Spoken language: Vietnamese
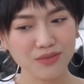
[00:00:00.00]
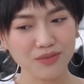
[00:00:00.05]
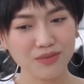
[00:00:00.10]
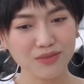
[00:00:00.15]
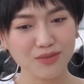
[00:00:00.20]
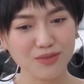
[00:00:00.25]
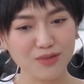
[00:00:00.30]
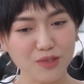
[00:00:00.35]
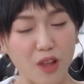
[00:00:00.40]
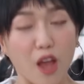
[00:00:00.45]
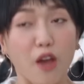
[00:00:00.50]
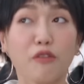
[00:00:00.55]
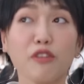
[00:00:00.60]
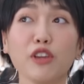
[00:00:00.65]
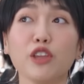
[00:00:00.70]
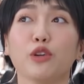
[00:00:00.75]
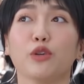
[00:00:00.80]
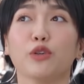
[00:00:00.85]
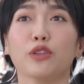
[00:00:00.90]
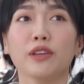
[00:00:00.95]
ừ,
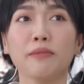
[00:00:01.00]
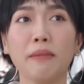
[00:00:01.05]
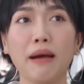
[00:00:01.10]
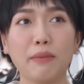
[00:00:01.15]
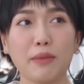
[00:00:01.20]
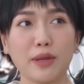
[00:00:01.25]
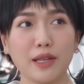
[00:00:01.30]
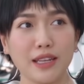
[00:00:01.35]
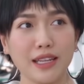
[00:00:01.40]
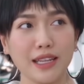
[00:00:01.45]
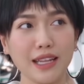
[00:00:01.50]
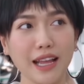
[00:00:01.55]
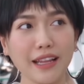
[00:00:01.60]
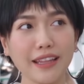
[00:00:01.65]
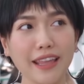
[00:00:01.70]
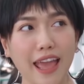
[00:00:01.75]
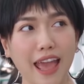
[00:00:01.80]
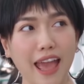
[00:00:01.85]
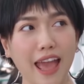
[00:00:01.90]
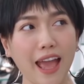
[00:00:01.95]
ví dụ như mà mình đi
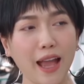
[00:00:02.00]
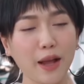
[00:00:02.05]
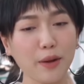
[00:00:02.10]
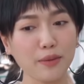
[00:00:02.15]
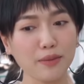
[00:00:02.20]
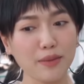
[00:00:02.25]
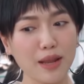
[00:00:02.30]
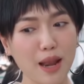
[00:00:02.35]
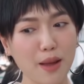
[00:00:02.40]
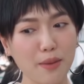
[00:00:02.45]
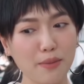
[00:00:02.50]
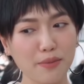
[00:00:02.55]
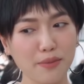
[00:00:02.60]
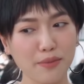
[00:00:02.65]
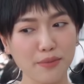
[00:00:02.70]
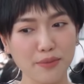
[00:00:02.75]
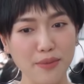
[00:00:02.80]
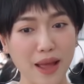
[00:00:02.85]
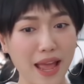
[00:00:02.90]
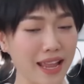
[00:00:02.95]
ăn nhà hàng mình
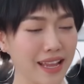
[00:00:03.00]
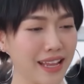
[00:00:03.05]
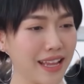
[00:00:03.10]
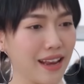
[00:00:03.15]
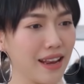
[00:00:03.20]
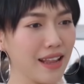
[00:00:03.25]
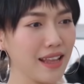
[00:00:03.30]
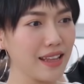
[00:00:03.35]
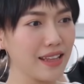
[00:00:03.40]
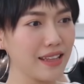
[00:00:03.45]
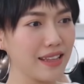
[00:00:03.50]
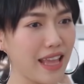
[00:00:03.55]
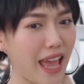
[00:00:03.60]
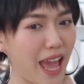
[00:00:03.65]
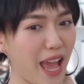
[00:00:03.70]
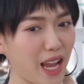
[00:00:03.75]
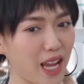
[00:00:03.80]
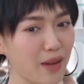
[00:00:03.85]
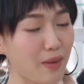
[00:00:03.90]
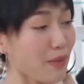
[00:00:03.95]
làm bể cái ly
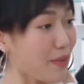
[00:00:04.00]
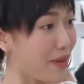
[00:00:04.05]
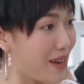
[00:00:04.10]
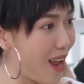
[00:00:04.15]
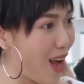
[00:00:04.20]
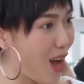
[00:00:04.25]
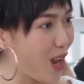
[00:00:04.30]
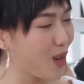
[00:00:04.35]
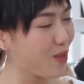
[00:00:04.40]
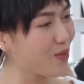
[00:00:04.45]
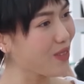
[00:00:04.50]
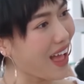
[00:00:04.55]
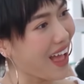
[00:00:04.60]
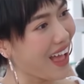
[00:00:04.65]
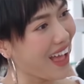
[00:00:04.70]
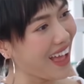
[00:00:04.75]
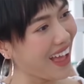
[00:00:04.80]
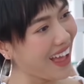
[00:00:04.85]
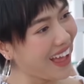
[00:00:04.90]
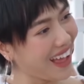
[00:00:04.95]
nhà hàng có bắt mình đền không
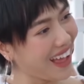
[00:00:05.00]
ta